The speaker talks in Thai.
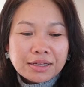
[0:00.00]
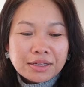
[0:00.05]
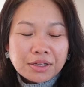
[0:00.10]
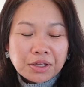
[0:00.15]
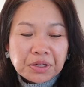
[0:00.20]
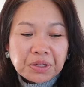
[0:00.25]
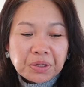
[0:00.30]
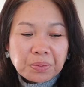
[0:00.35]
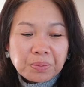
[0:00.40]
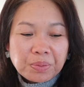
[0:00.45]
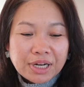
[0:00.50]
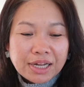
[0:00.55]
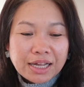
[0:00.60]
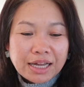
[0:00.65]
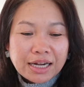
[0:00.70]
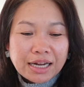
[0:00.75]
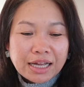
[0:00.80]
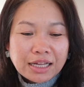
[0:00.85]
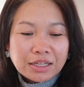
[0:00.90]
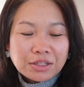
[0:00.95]
เยอะอยู่เหมือนกั
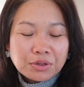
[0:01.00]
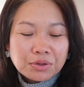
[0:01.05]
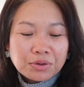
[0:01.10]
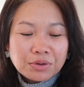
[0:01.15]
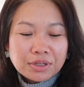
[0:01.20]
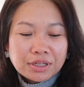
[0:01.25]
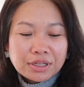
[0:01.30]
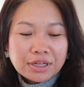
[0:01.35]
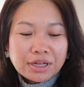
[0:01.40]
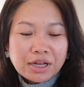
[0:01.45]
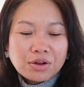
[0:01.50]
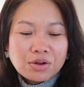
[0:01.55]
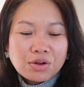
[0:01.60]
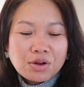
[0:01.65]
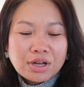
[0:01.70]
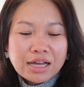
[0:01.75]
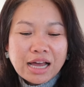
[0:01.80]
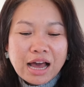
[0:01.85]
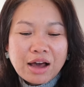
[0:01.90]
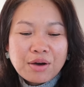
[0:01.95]
นนะคะทุกคนเขาก็
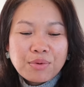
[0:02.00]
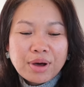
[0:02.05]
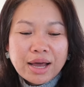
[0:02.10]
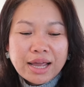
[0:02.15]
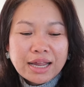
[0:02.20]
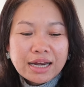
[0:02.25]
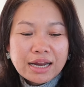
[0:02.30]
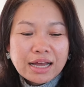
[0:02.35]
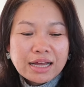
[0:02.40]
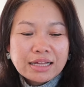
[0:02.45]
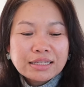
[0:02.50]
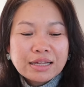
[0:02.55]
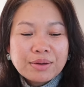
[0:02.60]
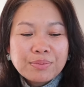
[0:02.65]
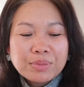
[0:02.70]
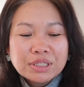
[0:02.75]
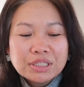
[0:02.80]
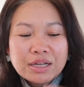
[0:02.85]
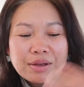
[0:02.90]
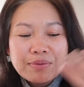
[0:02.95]
กะไว้นะคะแต่
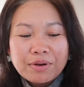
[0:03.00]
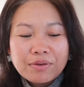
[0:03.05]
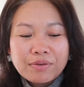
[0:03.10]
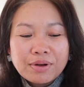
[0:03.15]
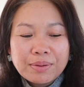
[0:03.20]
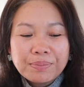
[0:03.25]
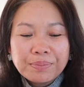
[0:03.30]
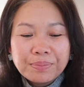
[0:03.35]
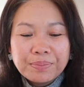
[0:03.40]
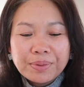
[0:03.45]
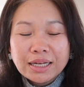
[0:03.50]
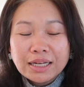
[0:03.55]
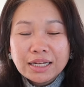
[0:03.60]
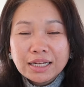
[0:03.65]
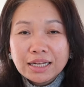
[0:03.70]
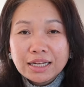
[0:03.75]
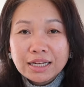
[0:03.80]
ไม่ใช่แบบว่าเป็น